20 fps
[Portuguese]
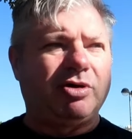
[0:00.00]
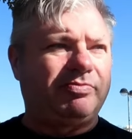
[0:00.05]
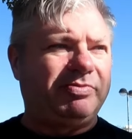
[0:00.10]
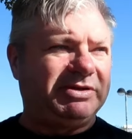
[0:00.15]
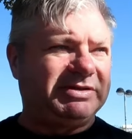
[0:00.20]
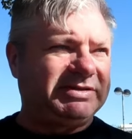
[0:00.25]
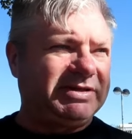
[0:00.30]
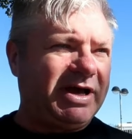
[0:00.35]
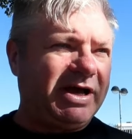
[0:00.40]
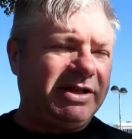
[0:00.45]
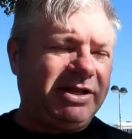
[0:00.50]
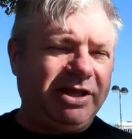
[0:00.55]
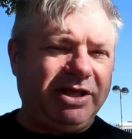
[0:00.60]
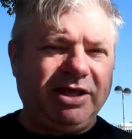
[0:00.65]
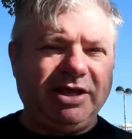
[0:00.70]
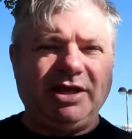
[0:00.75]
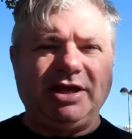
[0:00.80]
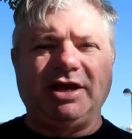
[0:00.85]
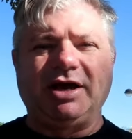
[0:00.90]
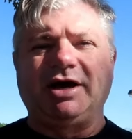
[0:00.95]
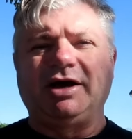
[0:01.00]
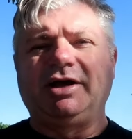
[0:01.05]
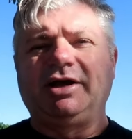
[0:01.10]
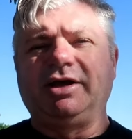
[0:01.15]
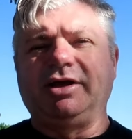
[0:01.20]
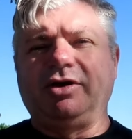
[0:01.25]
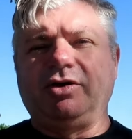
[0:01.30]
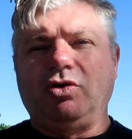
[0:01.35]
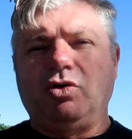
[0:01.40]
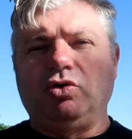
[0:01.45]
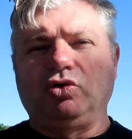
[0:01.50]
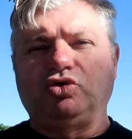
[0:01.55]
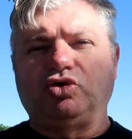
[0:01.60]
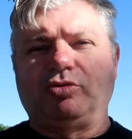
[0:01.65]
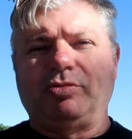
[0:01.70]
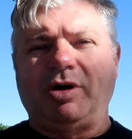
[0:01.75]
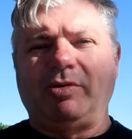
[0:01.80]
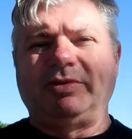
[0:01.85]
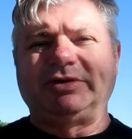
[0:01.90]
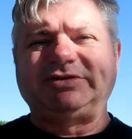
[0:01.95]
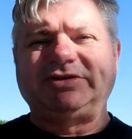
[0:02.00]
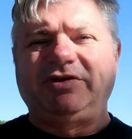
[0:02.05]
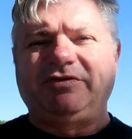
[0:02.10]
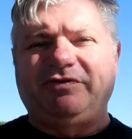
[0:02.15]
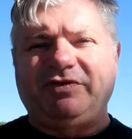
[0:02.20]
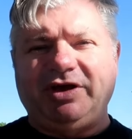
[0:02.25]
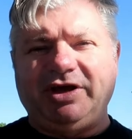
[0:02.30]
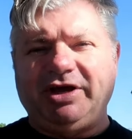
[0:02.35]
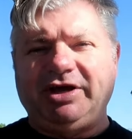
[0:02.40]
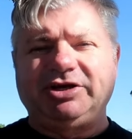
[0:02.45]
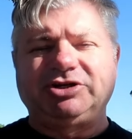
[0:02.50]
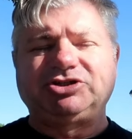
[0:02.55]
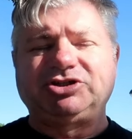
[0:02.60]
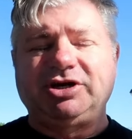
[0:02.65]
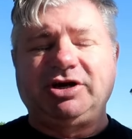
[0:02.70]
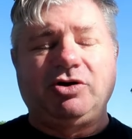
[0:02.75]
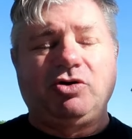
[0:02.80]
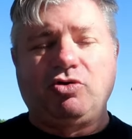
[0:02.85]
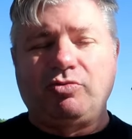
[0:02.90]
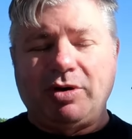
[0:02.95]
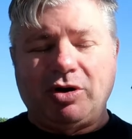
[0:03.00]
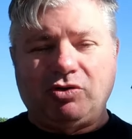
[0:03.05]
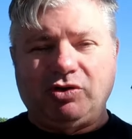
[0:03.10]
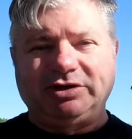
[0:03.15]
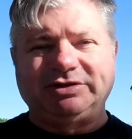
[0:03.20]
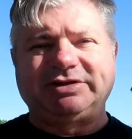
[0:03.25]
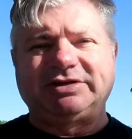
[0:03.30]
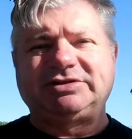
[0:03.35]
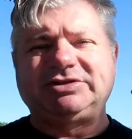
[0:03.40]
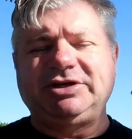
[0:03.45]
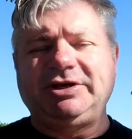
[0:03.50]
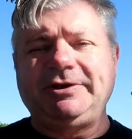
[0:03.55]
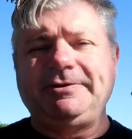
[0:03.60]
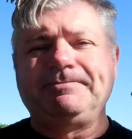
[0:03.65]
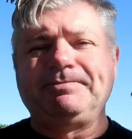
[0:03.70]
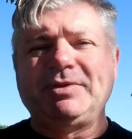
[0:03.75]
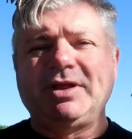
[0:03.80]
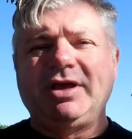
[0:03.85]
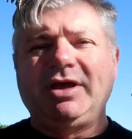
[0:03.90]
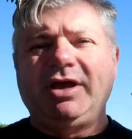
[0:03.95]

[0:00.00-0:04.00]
uma pizzaria, ou tomar uma cerveja, alguma coisa assim,